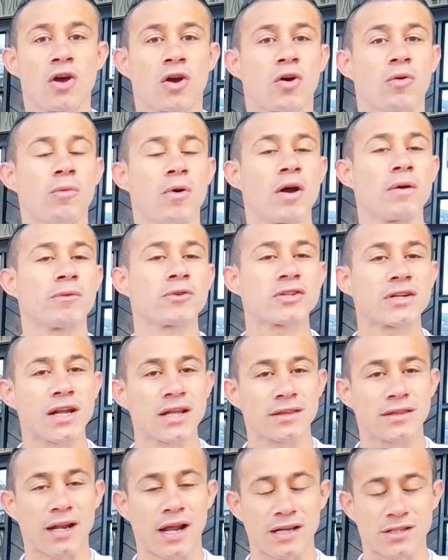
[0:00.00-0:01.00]
Como vemos en
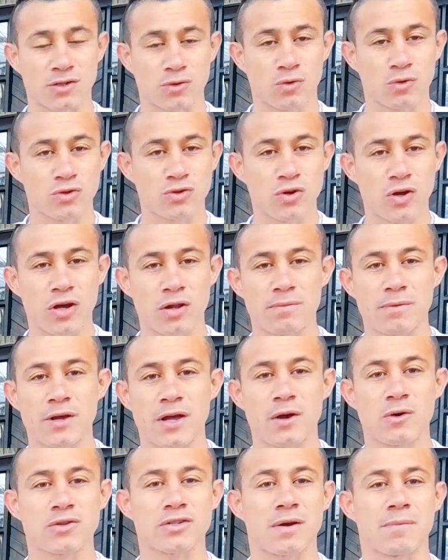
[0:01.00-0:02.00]
el transcurso del
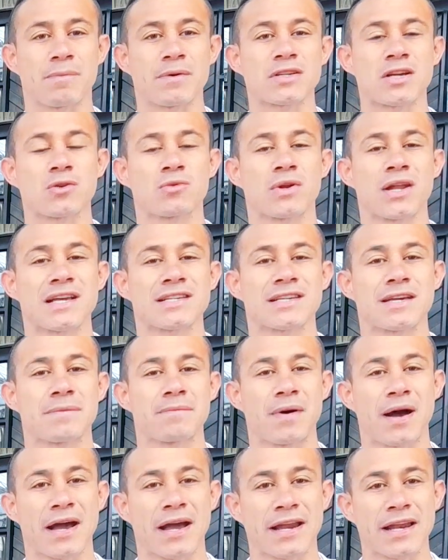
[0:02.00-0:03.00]
video están pasando unas
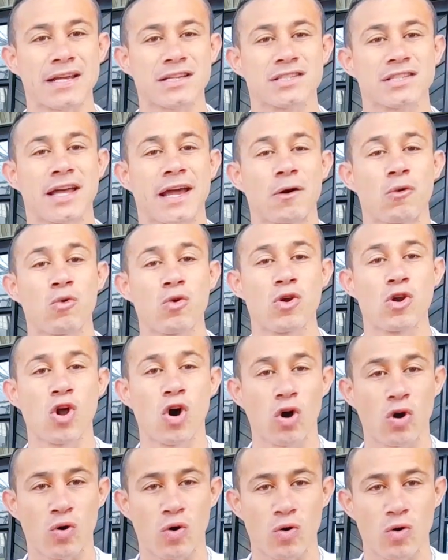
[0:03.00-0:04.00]
imágenes de un
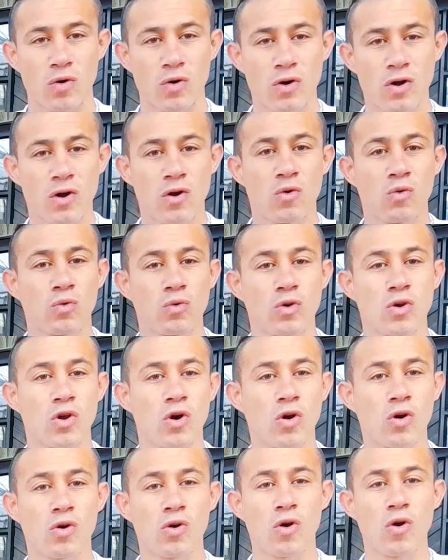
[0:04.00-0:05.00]
logo, un
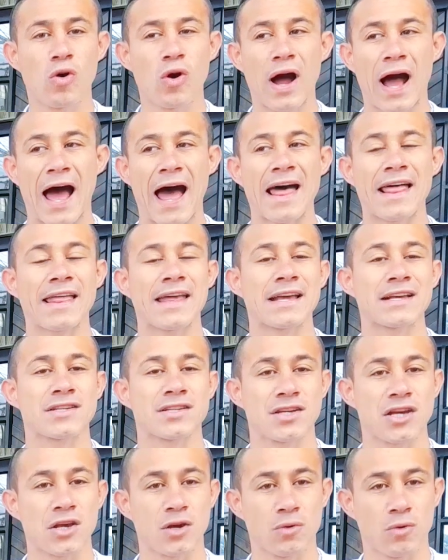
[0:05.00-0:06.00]
logo
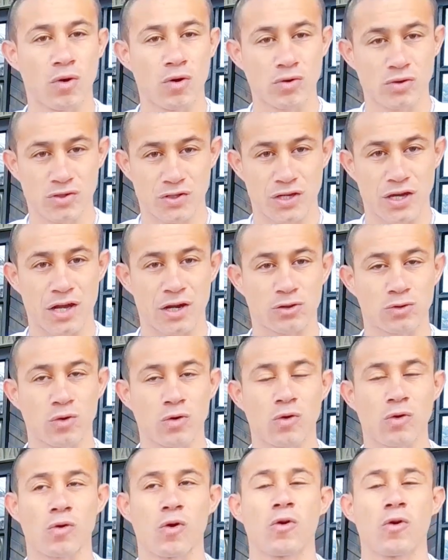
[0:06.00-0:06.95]
adhesivo, ¿cierto?